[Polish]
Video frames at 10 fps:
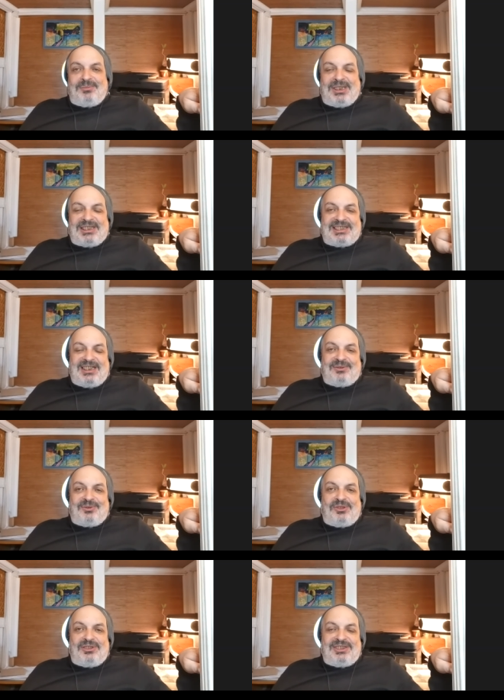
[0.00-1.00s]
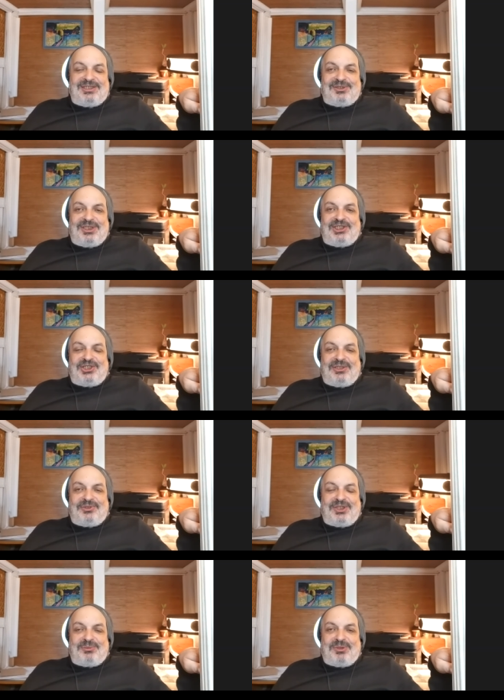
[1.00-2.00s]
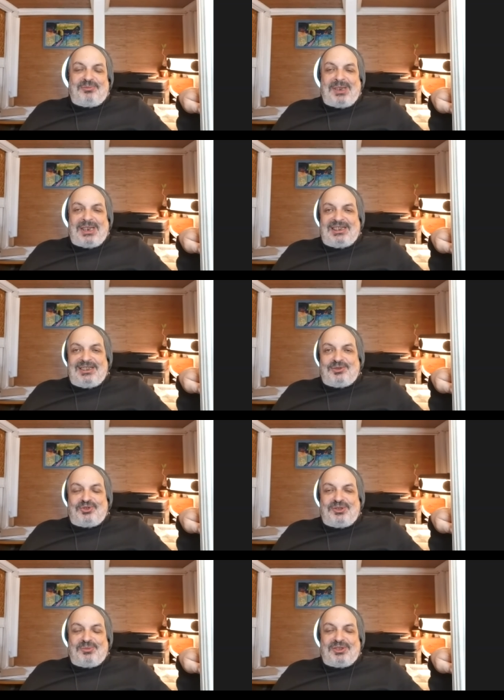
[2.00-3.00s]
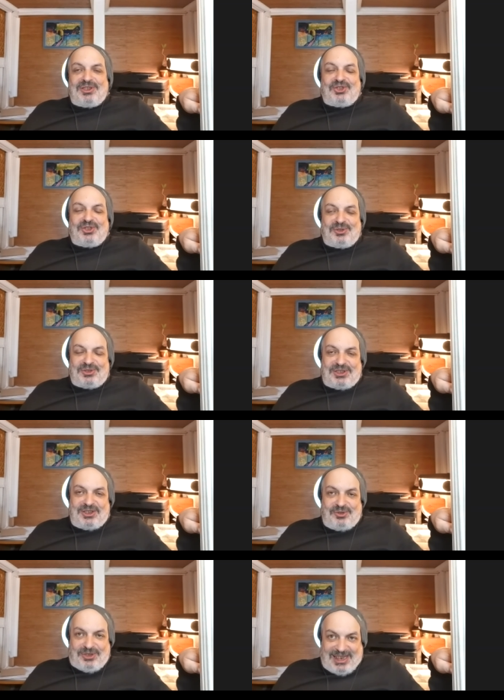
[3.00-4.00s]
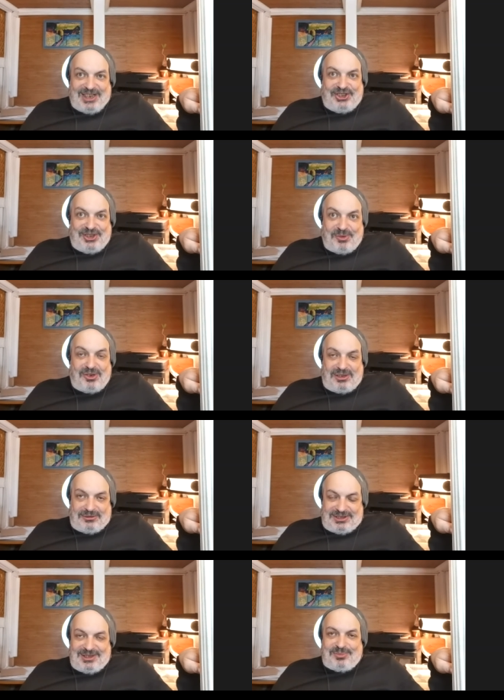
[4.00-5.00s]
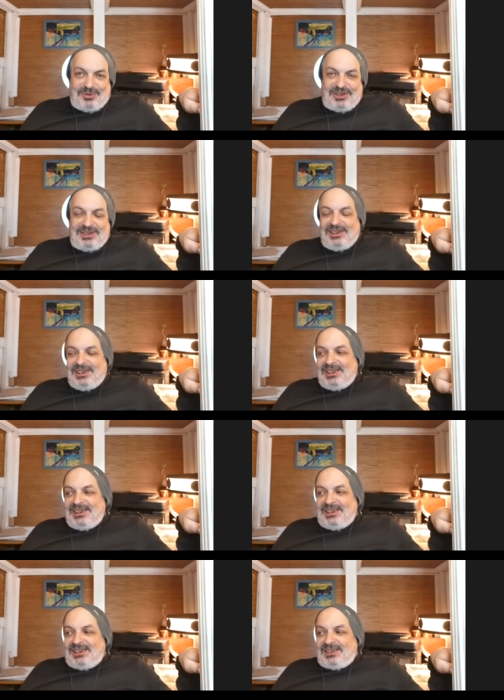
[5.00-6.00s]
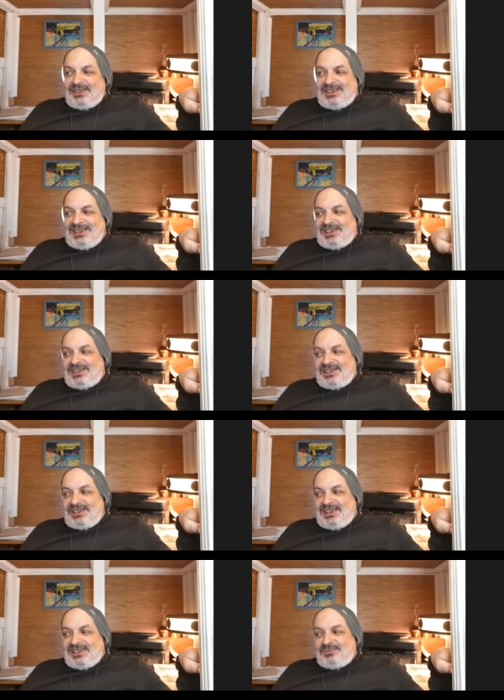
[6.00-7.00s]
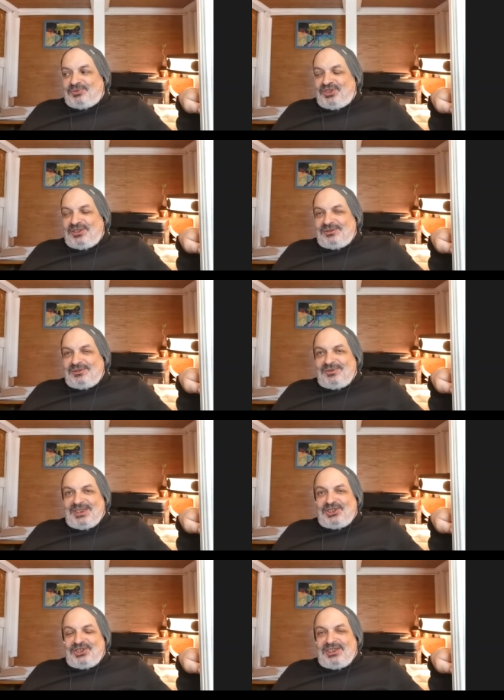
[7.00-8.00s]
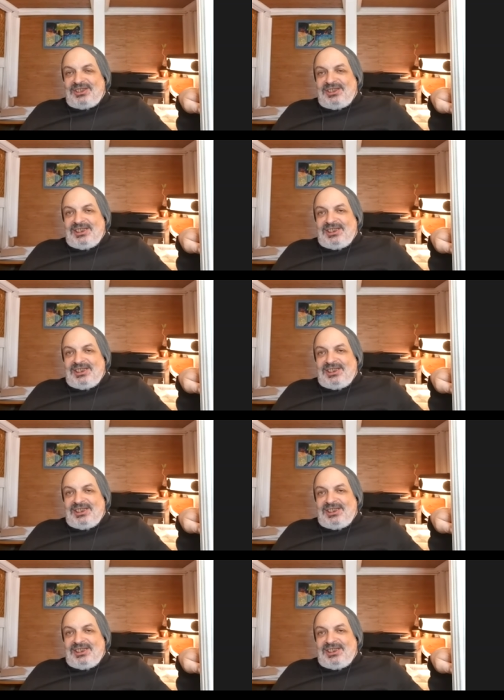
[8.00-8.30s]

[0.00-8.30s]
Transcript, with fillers: miał stan wolny, no i oni się w siebie wpadli, już nie mogli się rozstać, no i na razie nie mogą, nie, bo oni teraz razem żyją, no i właśnie